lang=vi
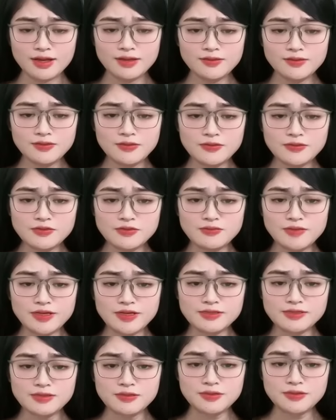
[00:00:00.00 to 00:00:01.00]
tự dưng lại
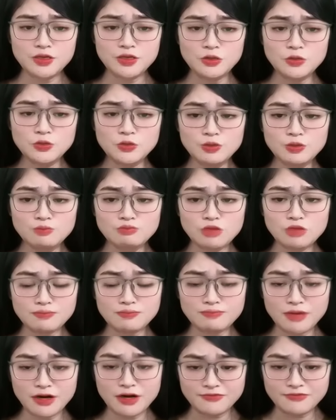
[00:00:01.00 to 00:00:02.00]
sở hữu một
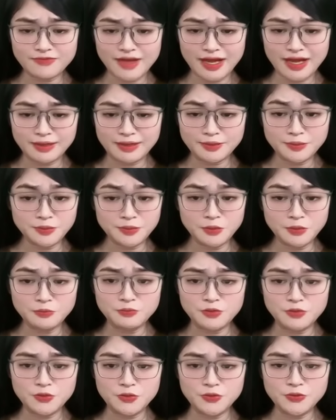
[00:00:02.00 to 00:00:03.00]
mỏ vàng
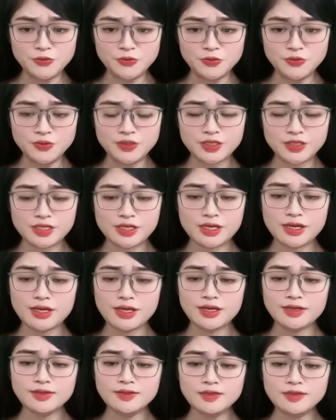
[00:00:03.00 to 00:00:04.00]
khổng lồ.
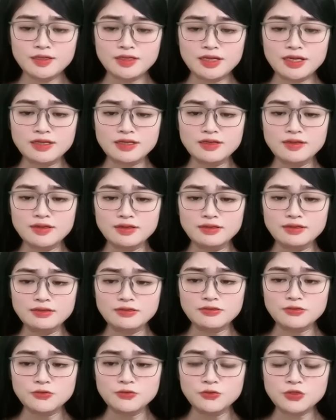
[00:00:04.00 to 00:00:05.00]
Khi đến nơi
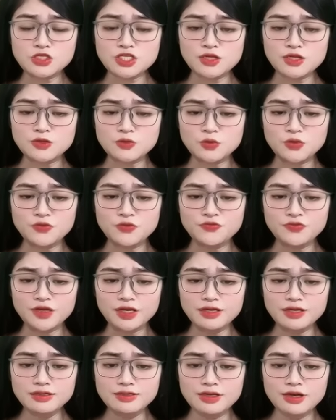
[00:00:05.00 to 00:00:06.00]
ở của Trần Tuấn
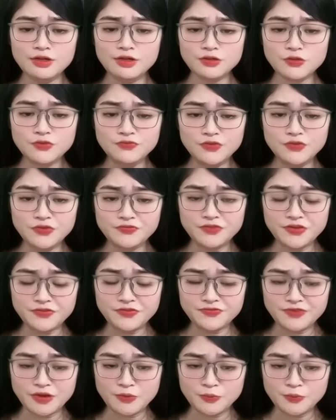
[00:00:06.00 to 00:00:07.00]
Vĩ, tôi vừa về
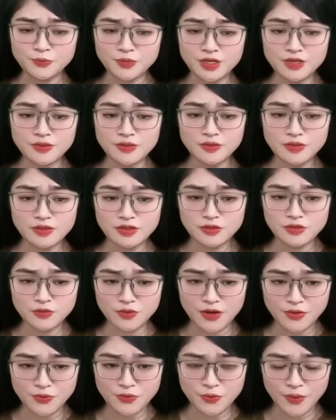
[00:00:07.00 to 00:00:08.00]
phòng thì điện
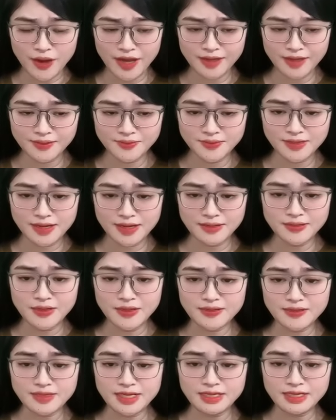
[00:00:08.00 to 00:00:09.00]
thoại của anh đã
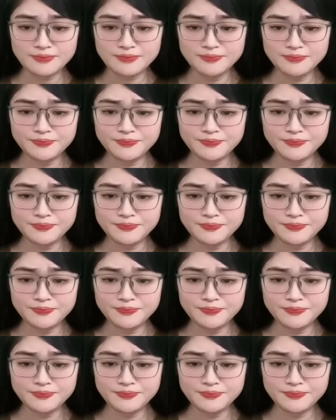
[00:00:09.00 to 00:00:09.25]
gọi đến.